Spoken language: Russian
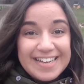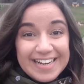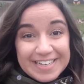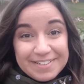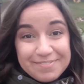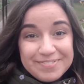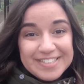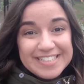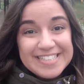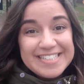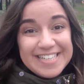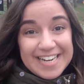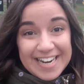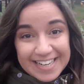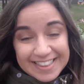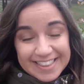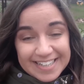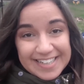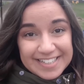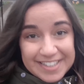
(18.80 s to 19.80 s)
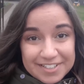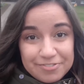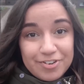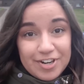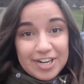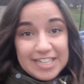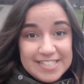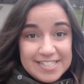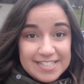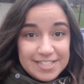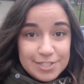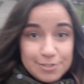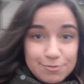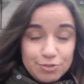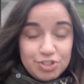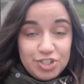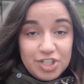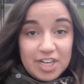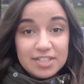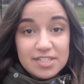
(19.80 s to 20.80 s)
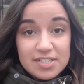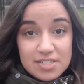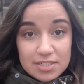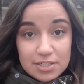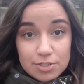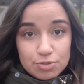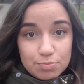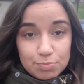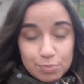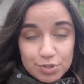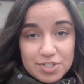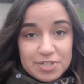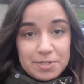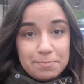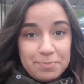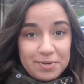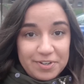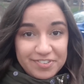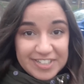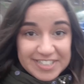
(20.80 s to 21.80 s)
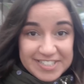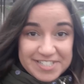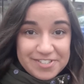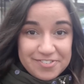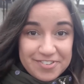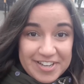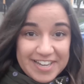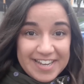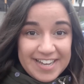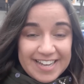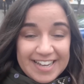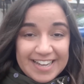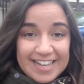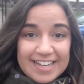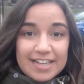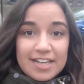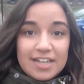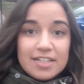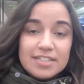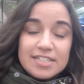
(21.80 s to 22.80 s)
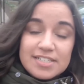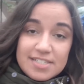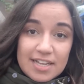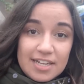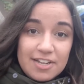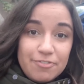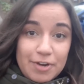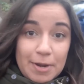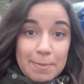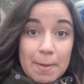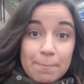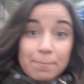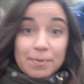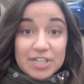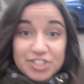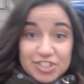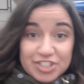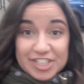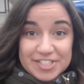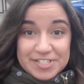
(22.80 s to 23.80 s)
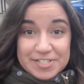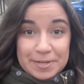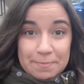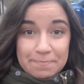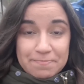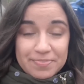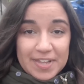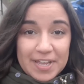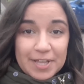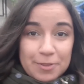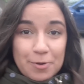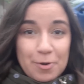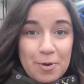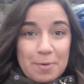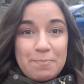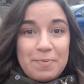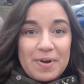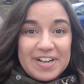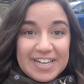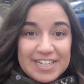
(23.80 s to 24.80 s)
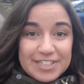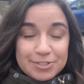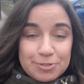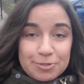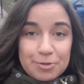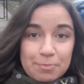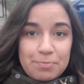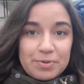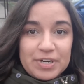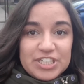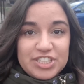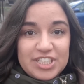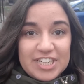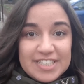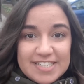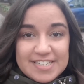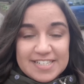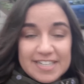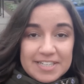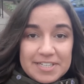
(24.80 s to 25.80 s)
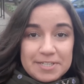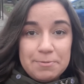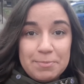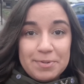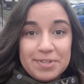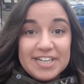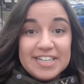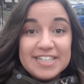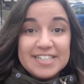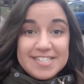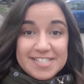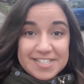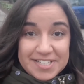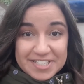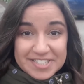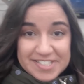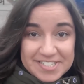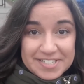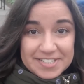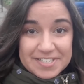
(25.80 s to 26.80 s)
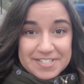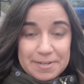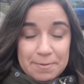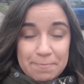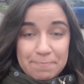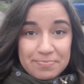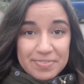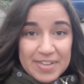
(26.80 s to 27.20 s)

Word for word: как бы странно эта фраза не звучала сразу после приветствия, настало время прощаться. Но пока что прощаться именно с Езносом.